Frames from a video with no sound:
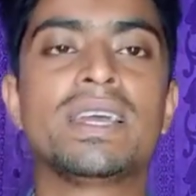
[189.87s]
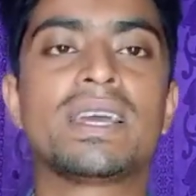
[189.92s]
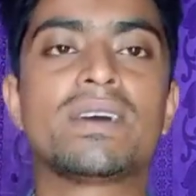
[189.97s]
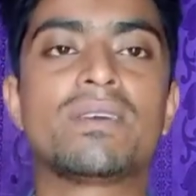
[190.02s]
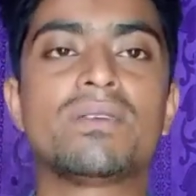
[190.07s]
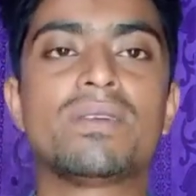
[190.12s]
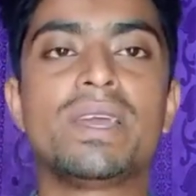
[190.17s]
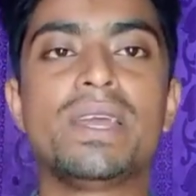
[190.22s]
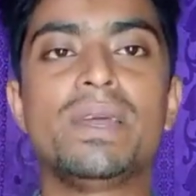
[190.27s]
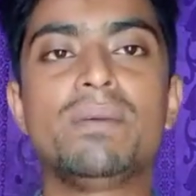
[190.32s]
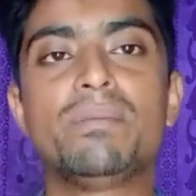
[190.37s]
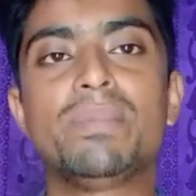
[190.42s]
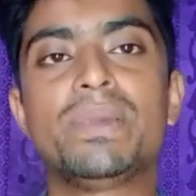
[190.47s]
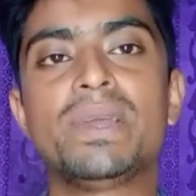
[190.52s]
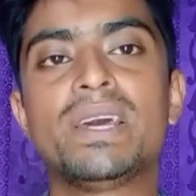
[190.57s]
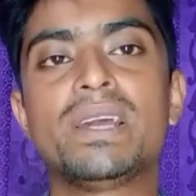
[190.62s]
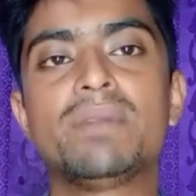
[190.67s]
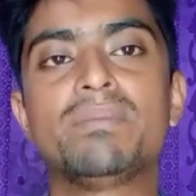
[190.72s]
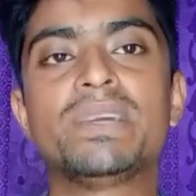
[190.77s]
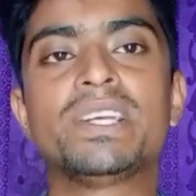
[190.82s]
কারণ
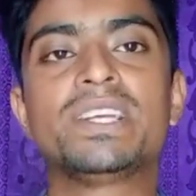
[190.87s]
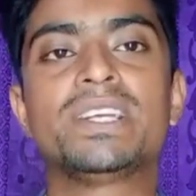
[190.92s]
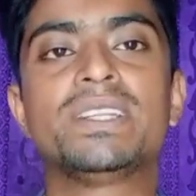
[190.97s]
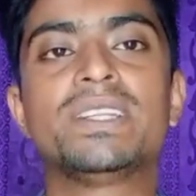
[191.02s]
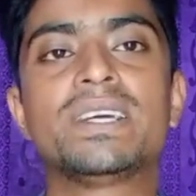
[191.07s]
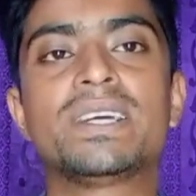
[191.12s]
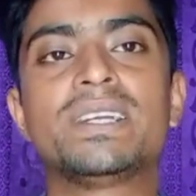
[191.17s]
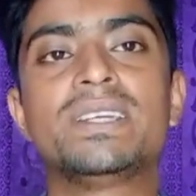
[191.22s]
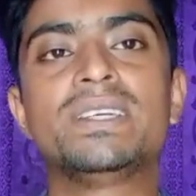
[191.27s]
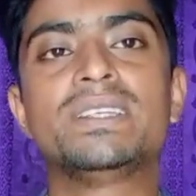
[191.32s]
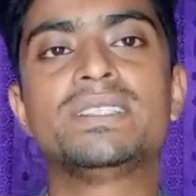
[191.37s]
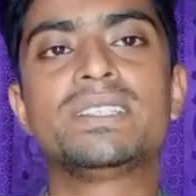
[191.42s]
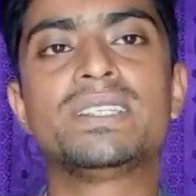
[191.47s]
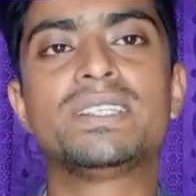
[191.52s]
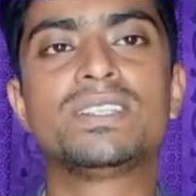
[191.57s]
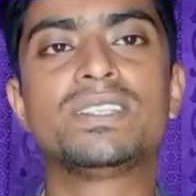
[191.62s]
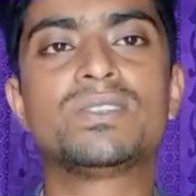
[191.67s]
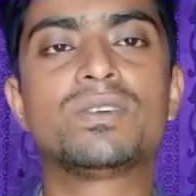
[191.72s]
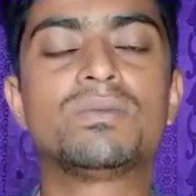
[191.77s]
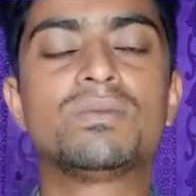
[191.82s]
এম্পিয়ার বেশি থাকলে
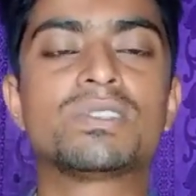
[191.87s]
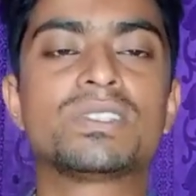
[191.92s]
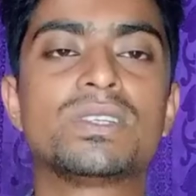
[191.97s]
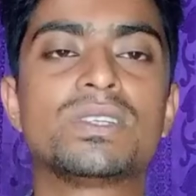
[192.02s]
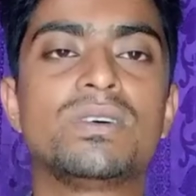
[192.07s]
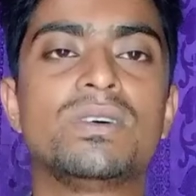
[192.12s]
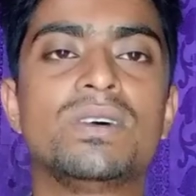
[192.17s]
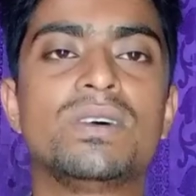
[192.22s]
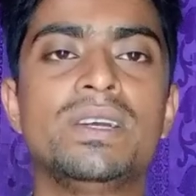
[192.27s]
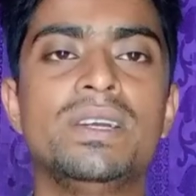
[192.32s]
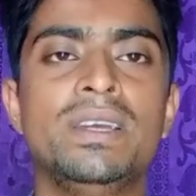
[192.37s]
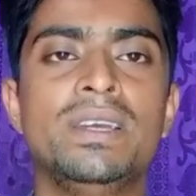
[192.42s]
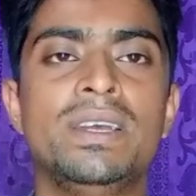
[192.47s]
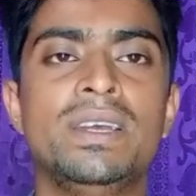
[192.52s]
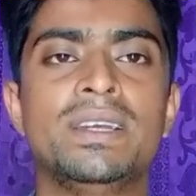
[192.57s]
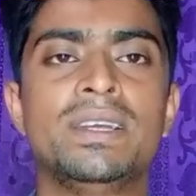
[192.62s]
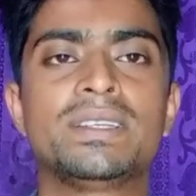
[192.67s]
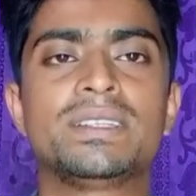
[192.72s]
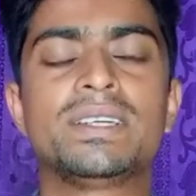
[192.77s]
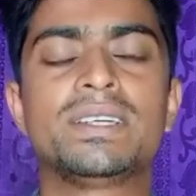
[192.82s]
যেটি সমস্যা হয়
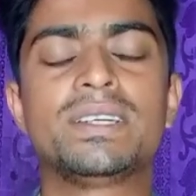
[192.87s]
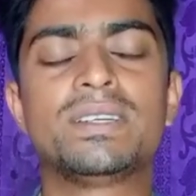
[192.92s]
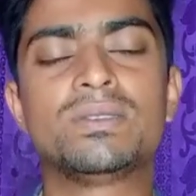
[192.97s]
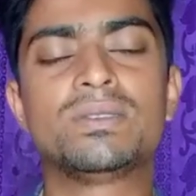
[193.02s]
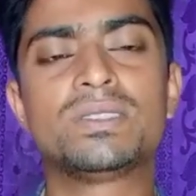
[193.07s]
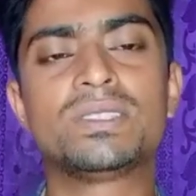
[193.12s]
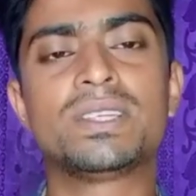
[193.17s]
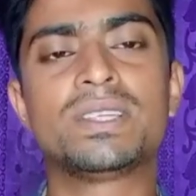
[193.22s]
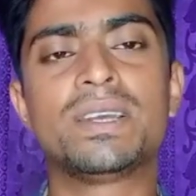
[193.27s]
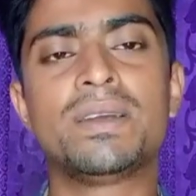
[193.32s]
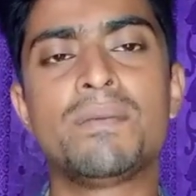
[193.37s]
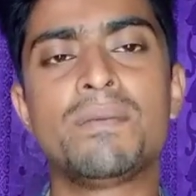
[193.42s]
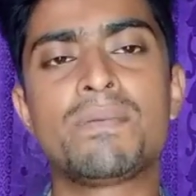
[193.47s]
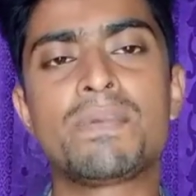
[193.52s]
সেটি হচ্ছে